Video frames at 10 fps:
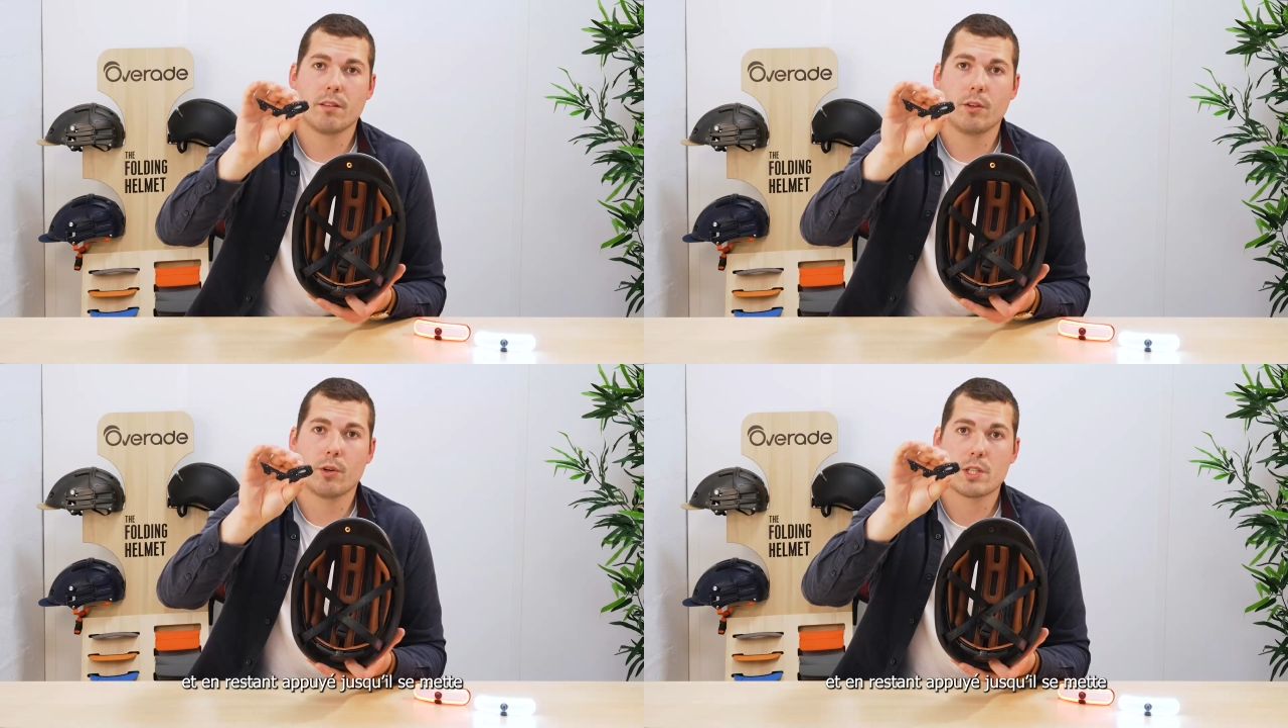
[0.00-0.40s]

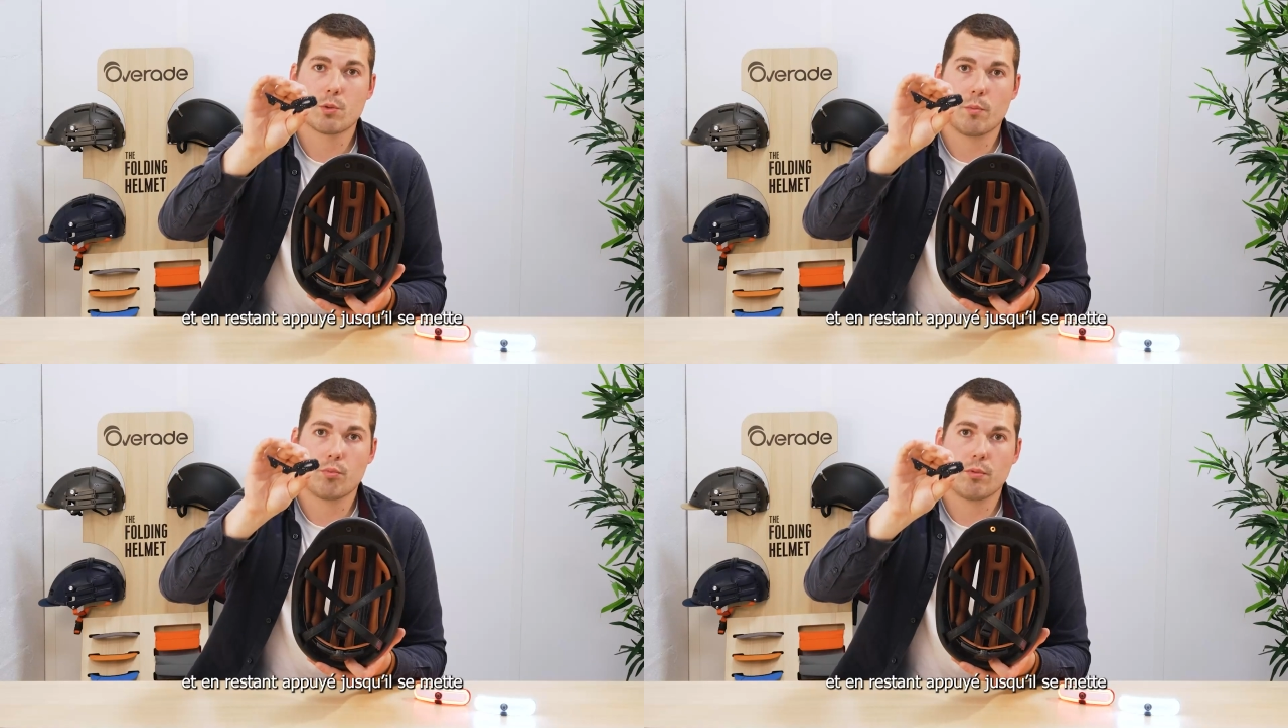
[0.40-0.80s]
et en
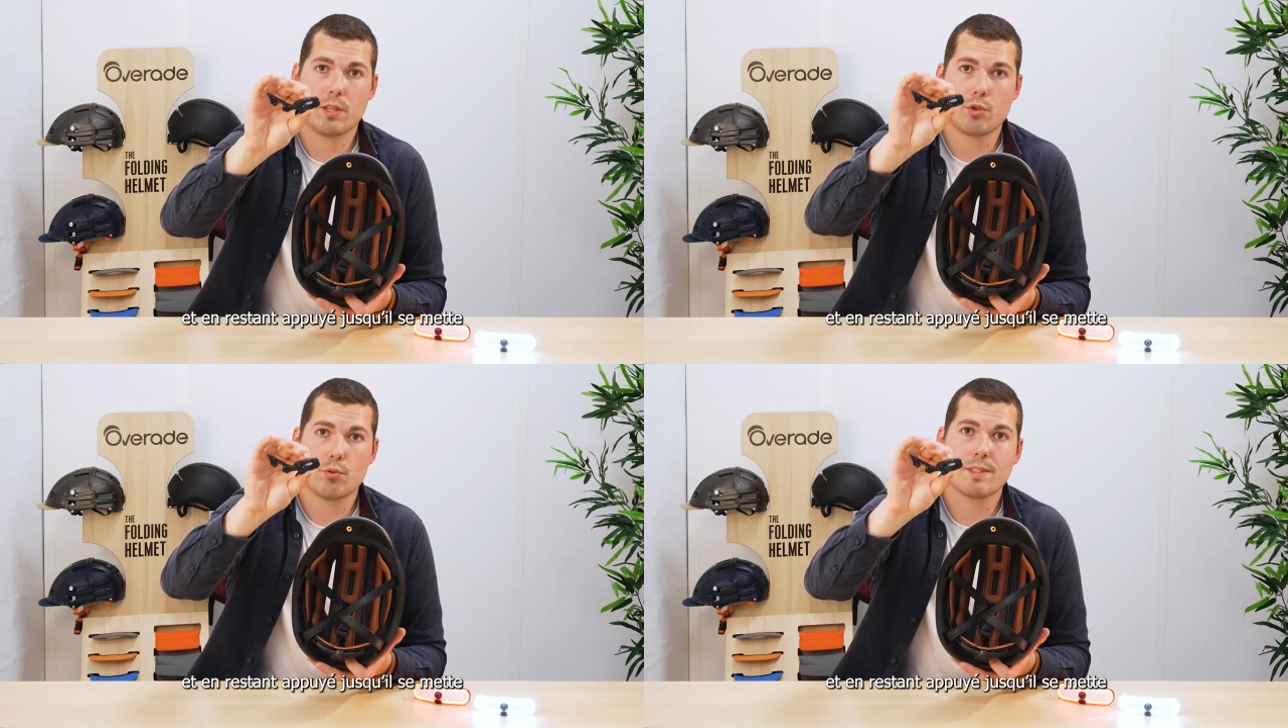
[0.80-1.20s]
restant
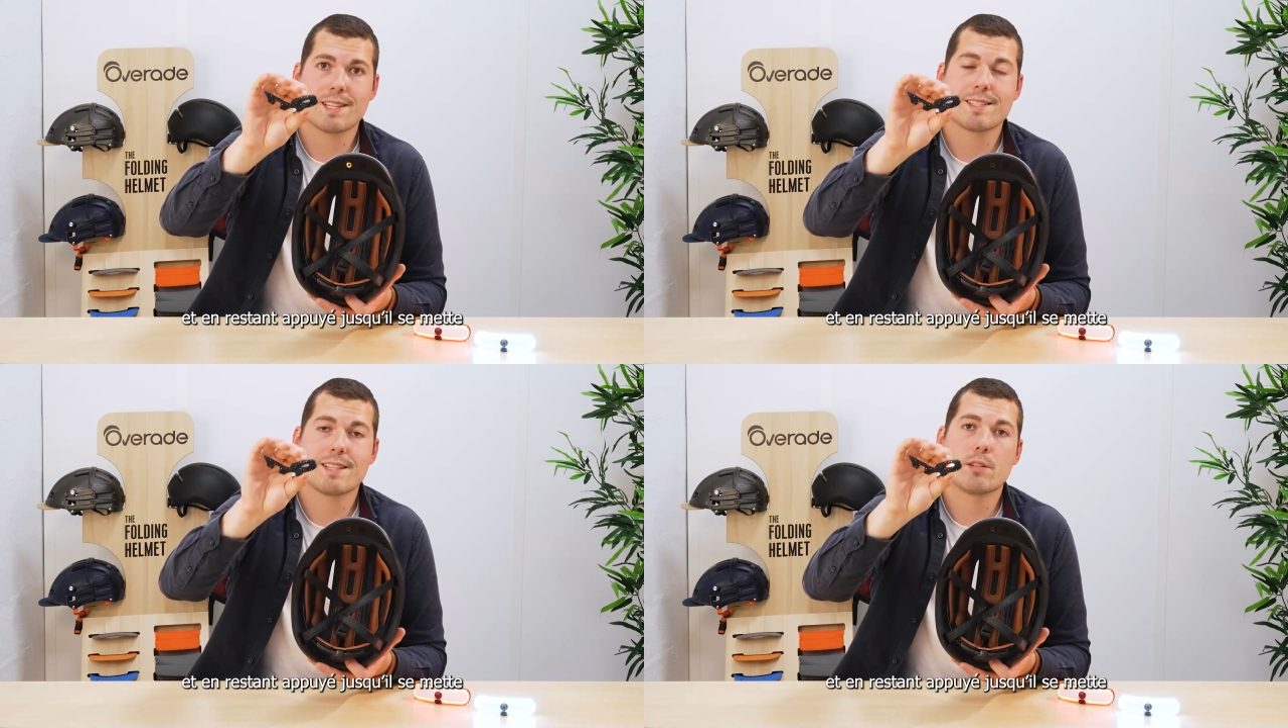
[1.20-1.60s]
appuyé
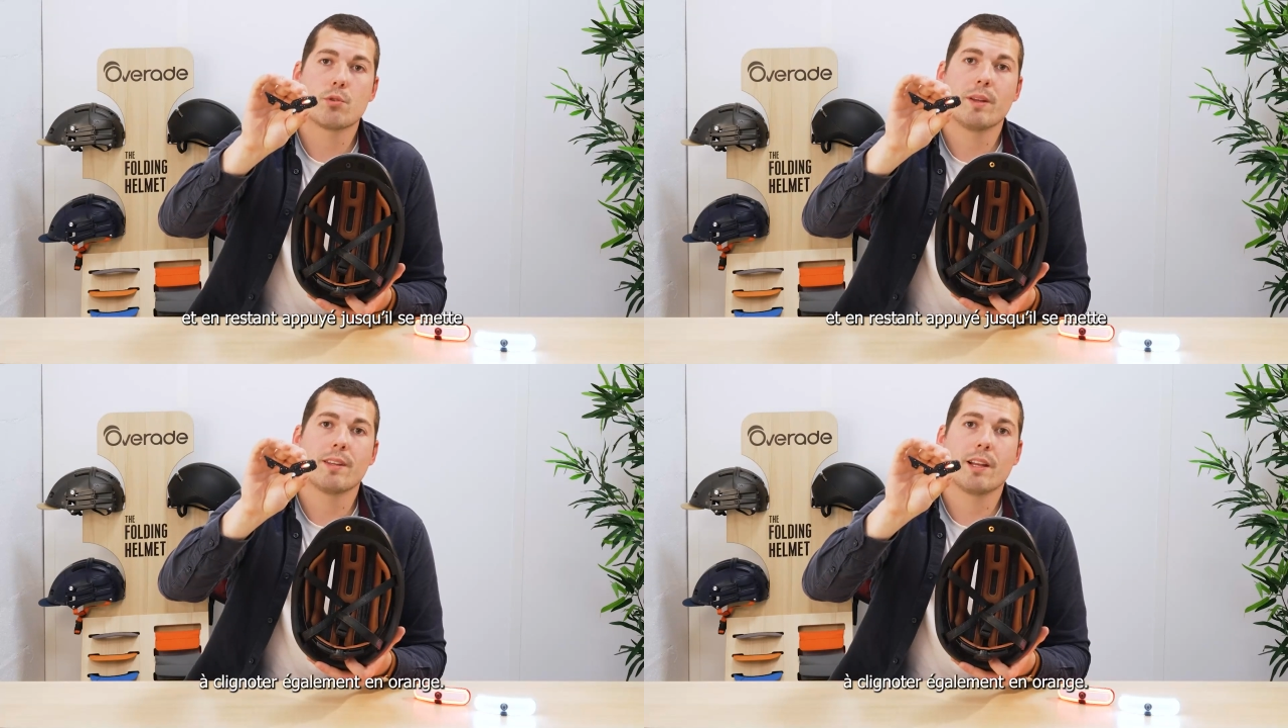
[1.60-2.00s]
jusqu'à ce qu'il se
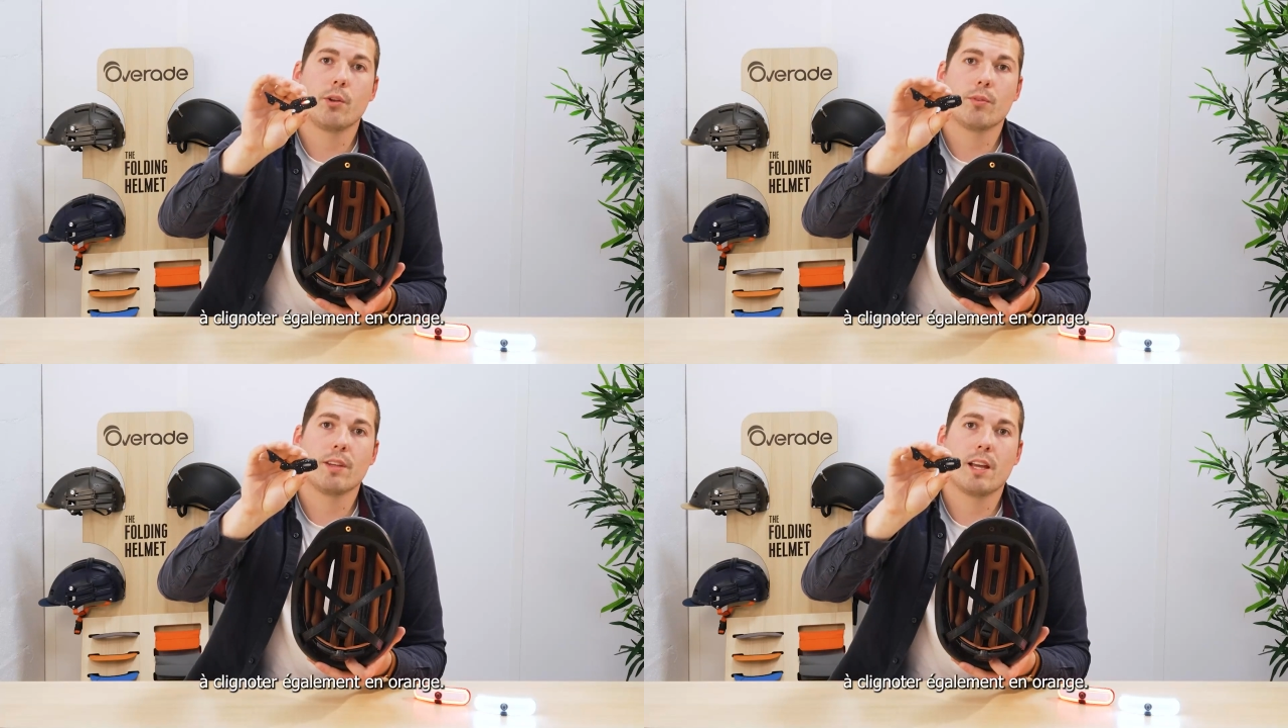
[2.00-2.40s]
mette à
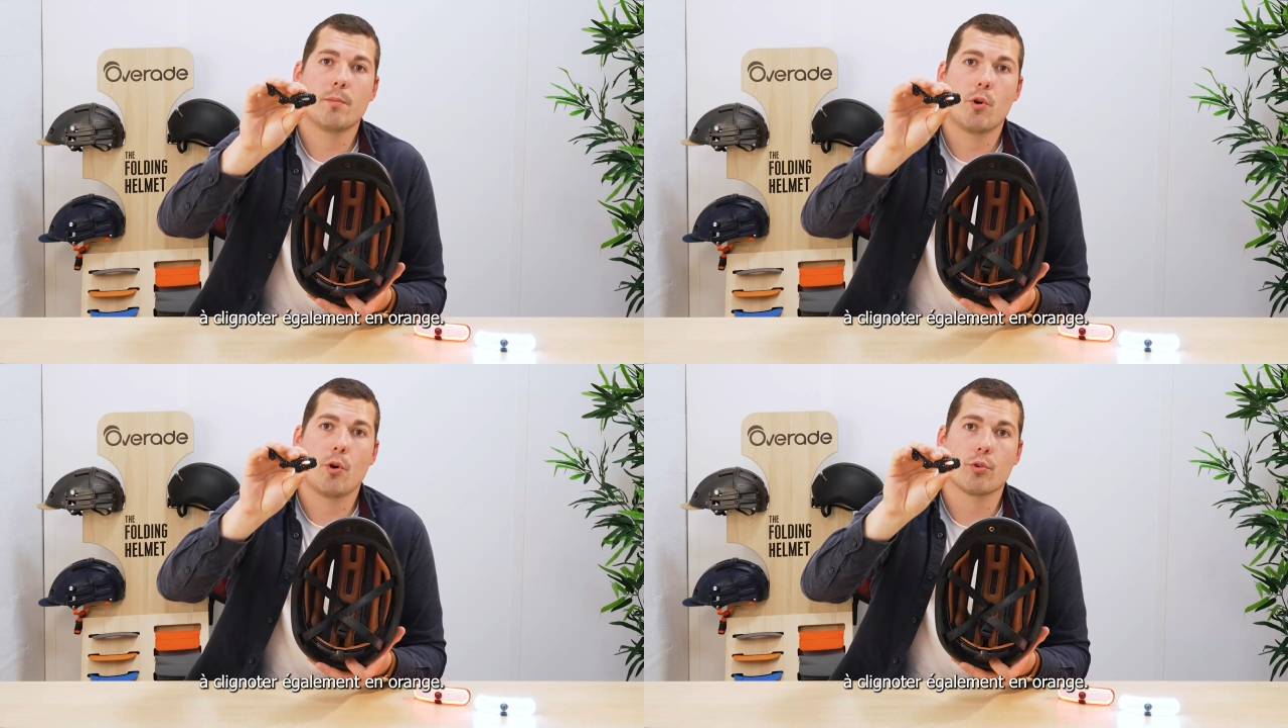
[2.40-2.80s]
clignoter
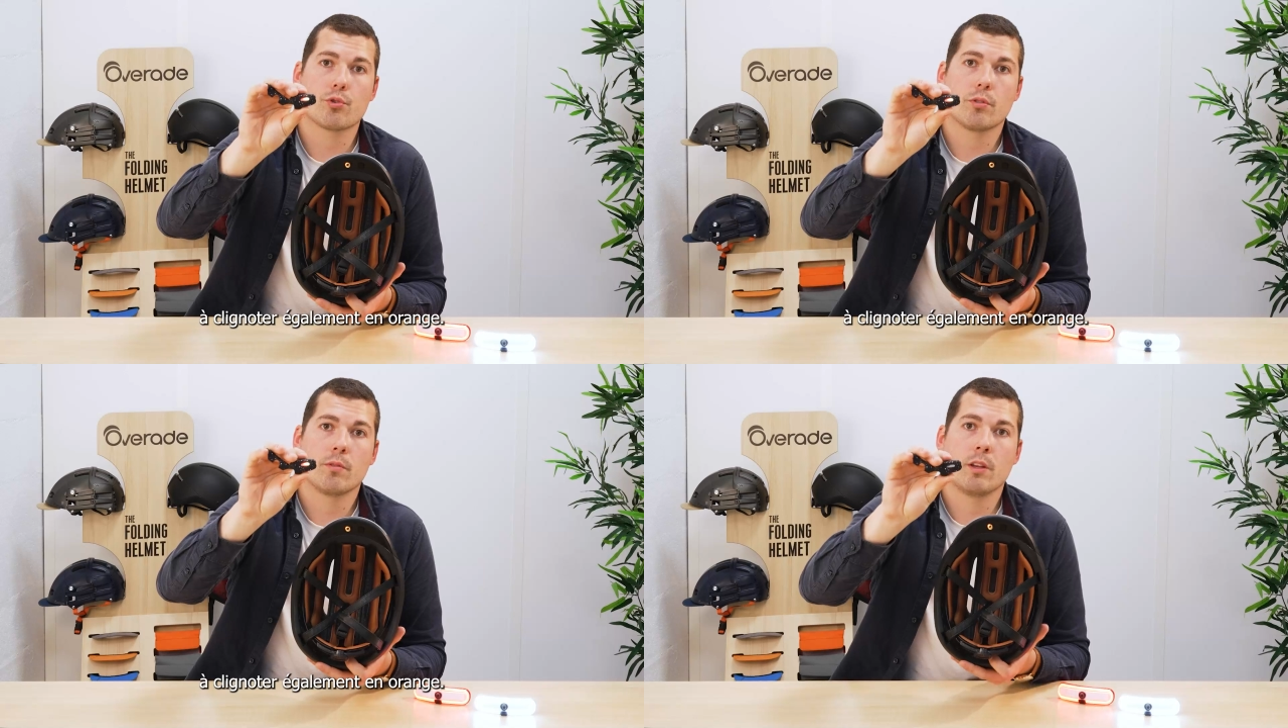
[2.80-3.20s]
également orange.